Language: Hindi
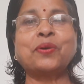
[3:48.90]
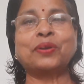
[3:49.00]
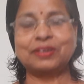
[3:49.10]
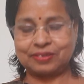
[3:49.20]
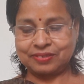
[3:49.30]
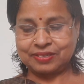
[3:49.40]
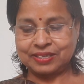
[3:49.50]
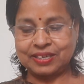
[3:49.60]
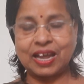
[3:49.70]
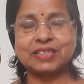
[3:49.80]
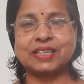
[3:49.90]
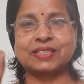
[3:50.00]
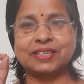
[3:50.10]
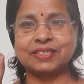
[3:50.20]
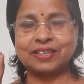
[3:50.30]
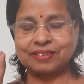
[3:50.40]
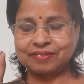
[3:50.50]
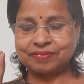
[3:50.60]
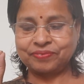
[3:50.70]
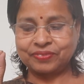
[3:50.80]
और लास्ट स्टंजा
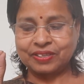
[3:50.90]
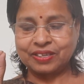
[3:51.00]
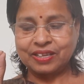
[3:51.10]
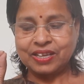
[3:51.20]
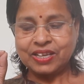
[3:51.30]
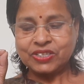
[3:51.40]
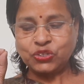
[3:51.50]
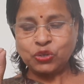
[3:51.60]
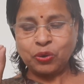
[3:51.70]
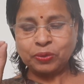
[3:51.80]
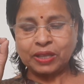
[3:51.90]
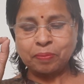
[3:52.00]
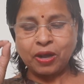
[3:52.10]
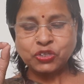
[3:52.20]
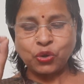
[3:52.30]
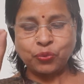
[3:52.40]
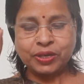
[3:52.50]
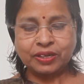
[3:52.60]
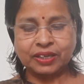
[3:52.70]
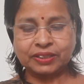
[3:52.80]
जो धमा
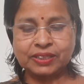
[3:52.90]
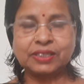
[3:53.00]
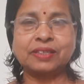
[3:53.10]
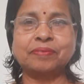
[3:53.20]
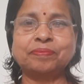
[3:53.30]
चौकड़ी करती थी